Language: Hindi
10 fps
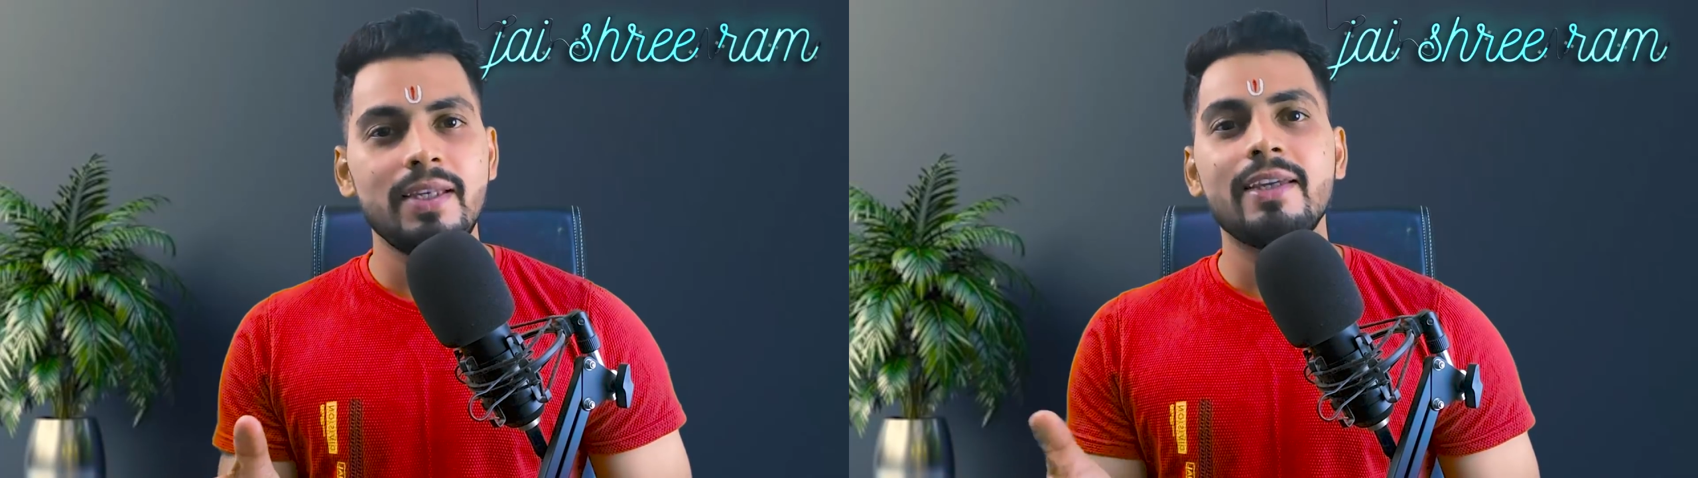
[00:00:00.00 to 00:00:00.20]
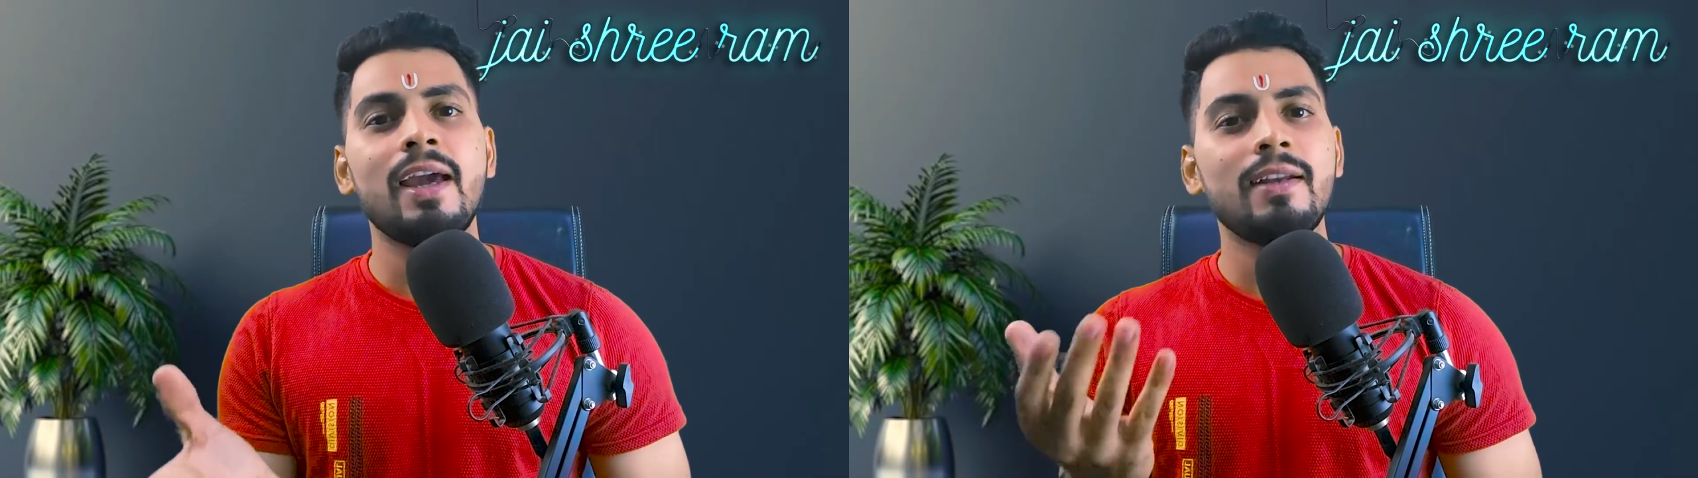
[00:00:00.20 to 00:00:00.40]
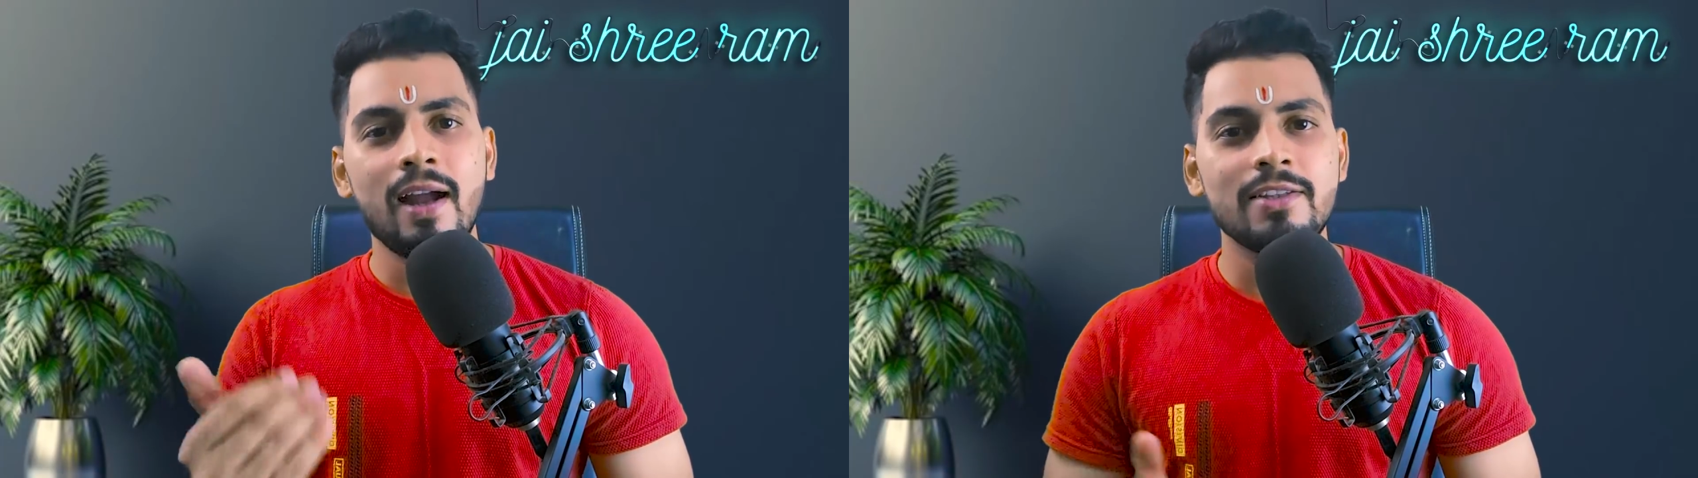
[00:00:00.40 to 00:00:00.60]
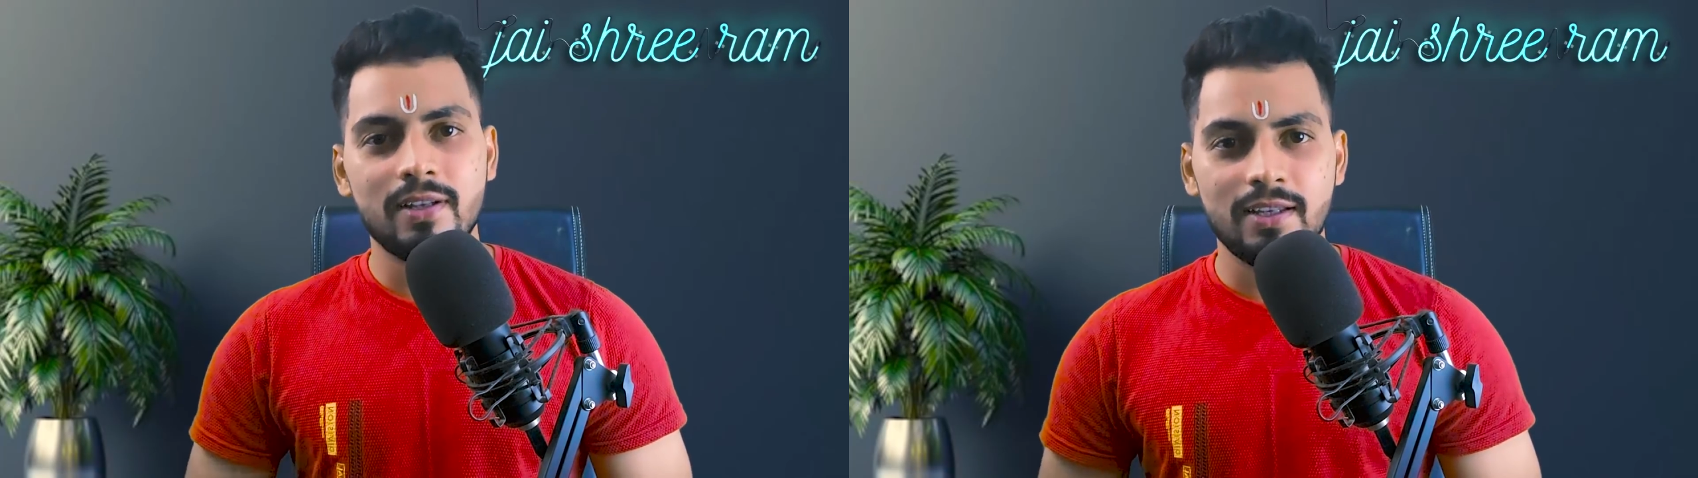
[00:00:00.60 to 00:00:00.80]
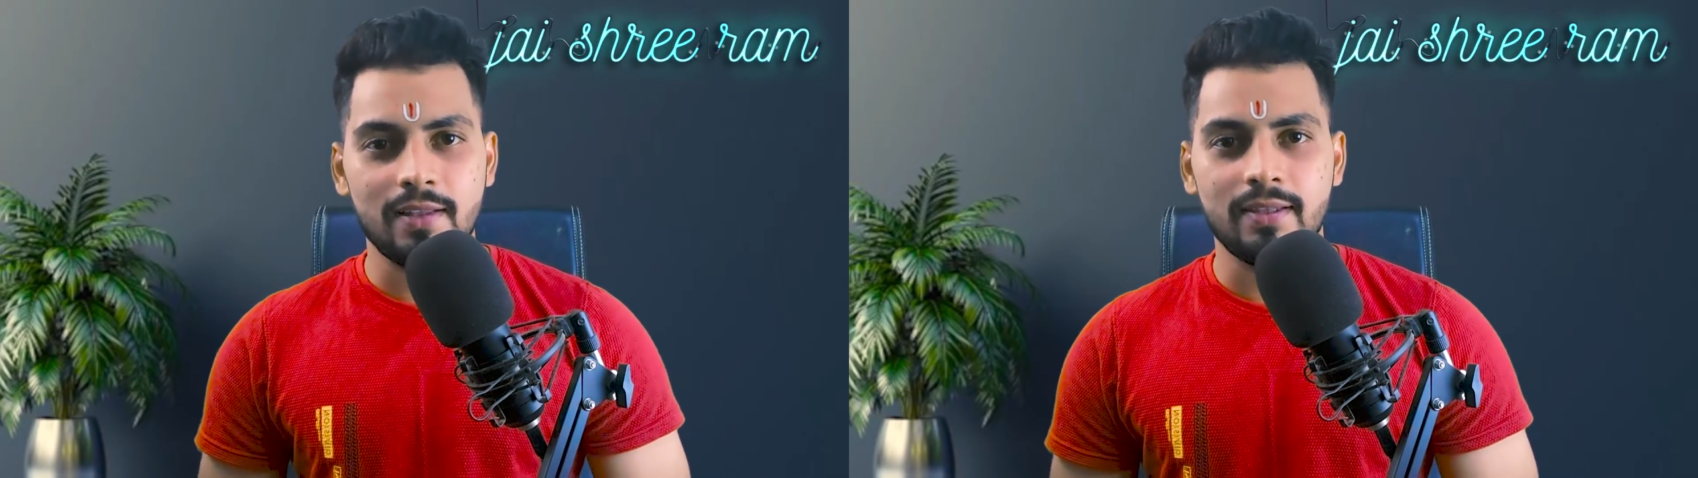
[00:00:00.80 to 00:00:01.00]
में ये ज्ञान कहाँ
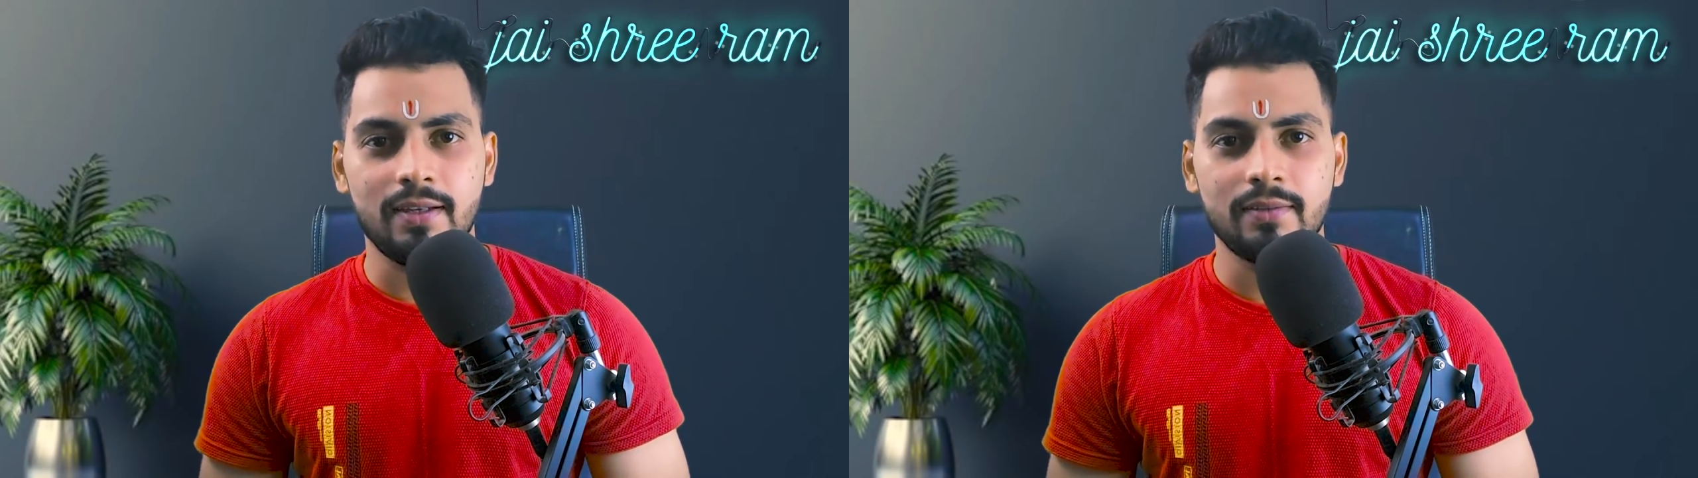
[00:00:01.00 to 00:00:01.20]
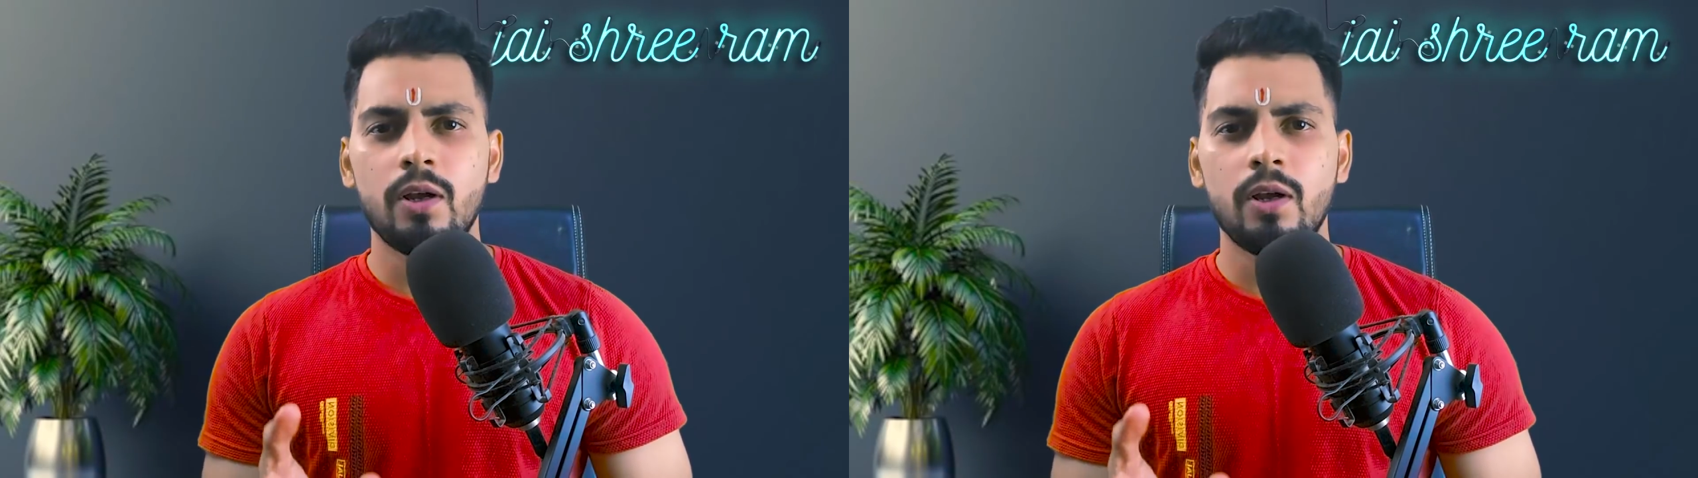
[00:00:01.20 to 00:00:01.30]
चला जाता है